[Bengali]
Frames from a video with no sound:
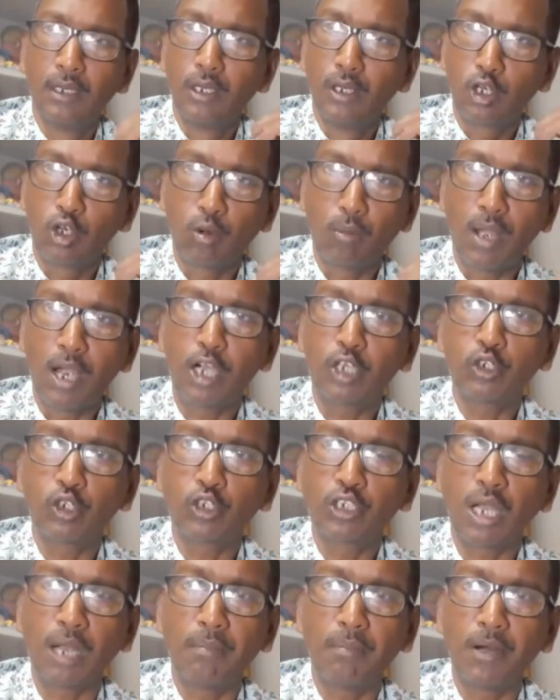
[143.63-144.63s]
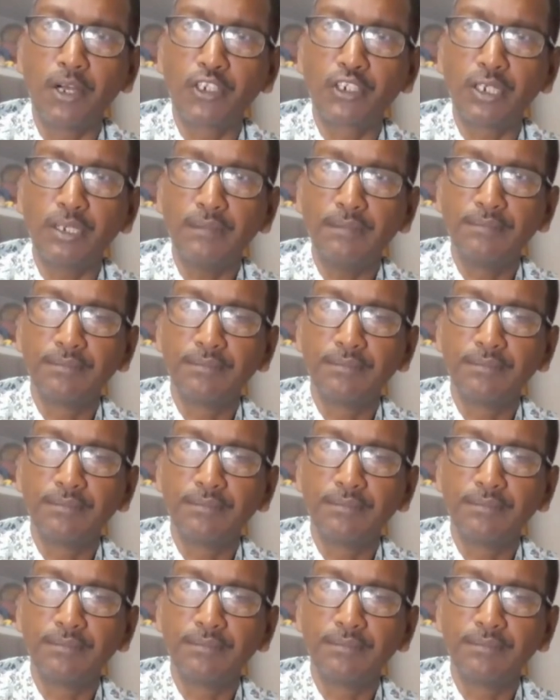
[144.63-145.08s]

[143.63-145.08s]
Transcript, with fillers: ক্রমাগত চাপ বাড়ছে